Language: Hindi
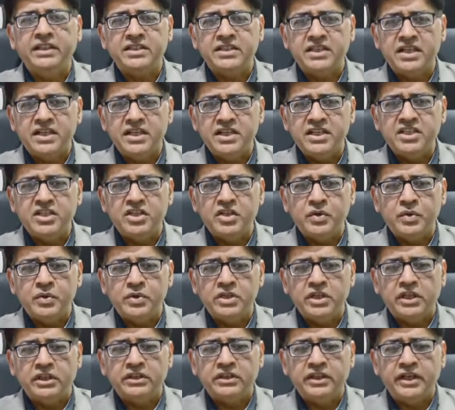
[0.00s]
आसानी से हो
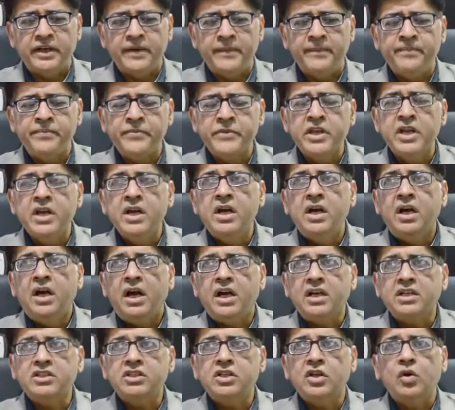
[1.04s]
जाता है
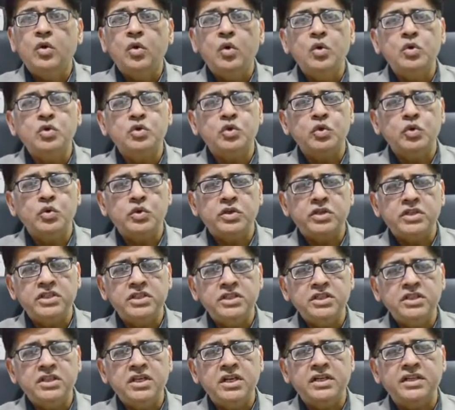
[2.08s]
अक्सर लोग जो
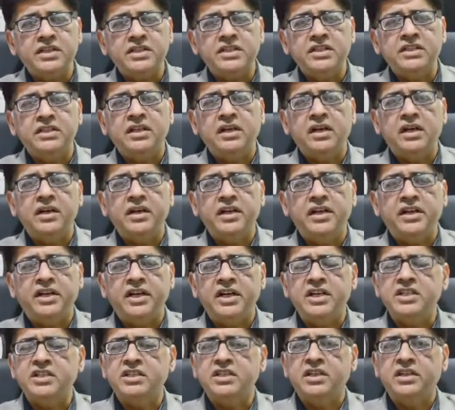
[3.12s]
किसी न किसी तरह के
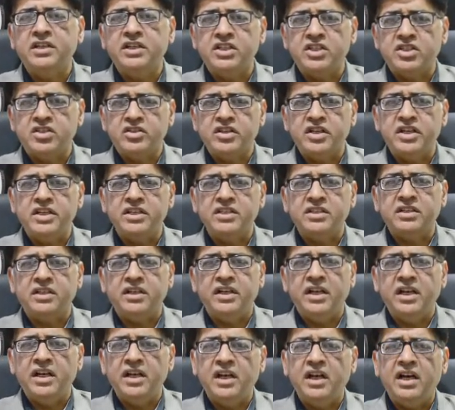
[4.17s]
टेंशन स्ट्रेस
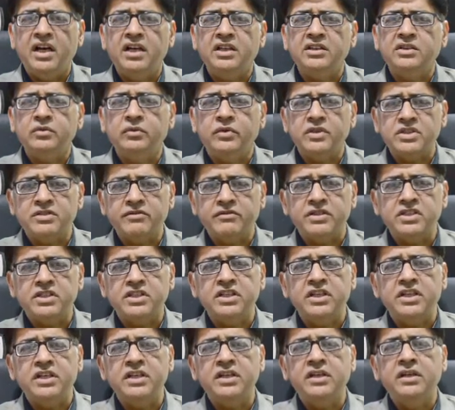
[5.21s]
ख्याल
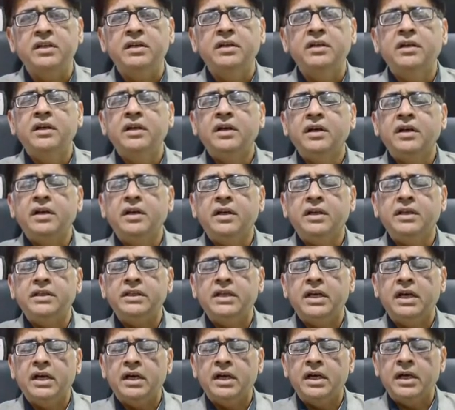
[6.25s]
वसवसे
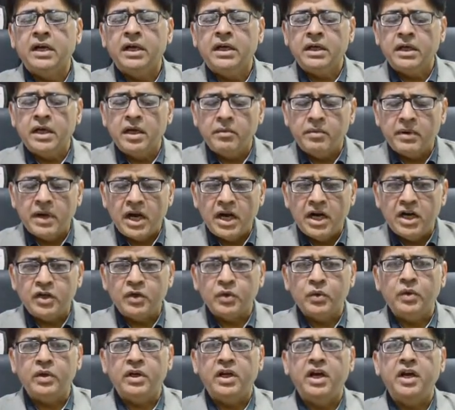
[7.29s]
या
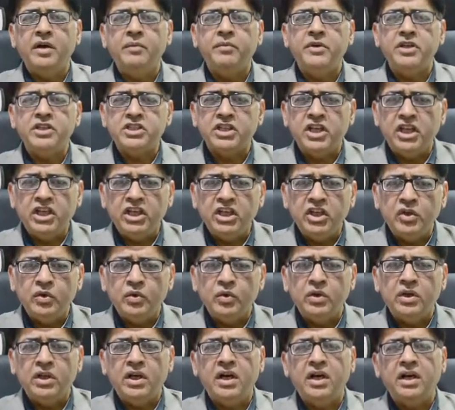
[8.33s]
घबराहट होना बेचैनी
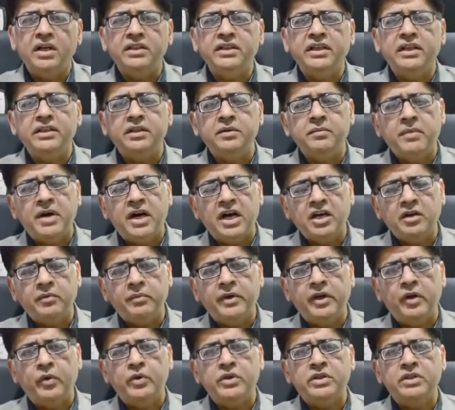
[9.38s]
होना या दिमाग
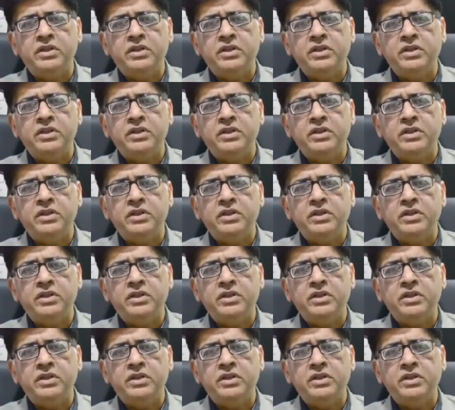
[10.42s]
में कोई